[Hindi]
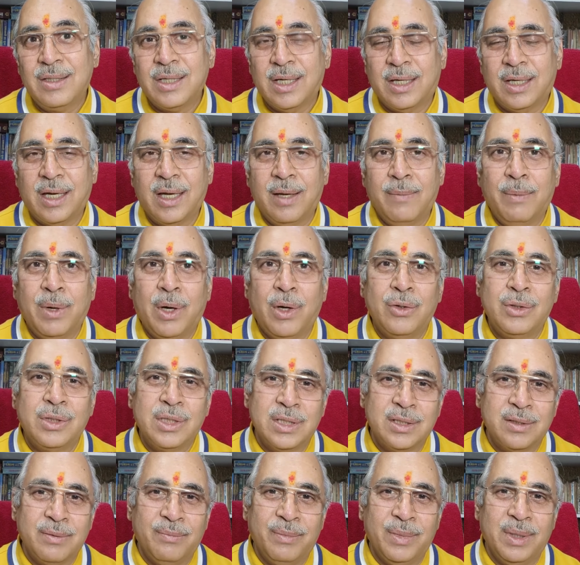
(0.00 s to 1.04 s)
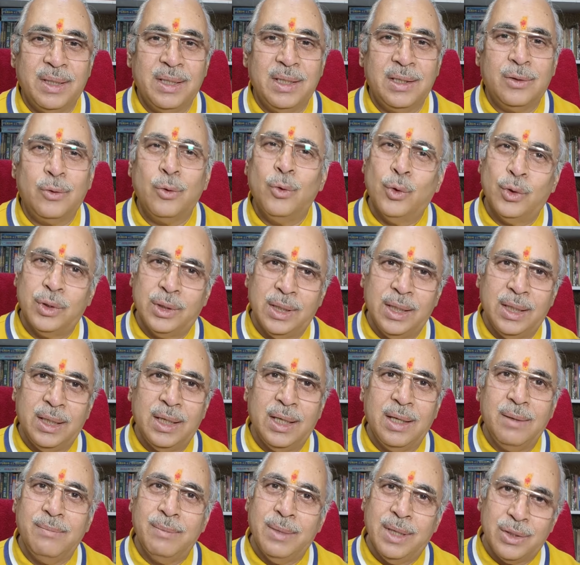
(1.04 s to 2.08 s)
छठे भाव से संबंधित होती
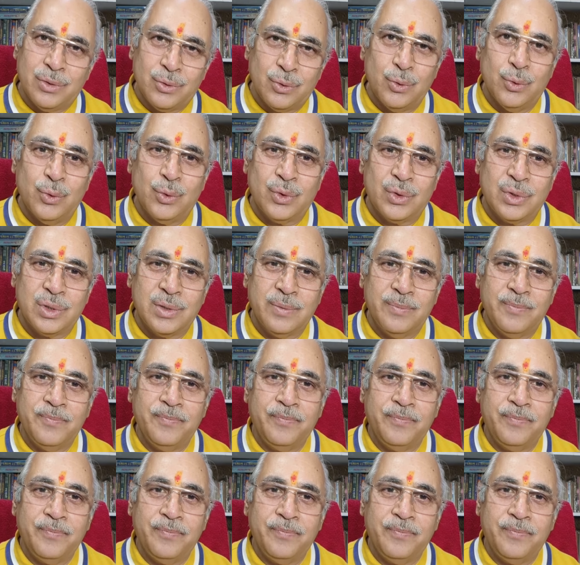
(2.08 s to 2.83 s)
नहीं महसूस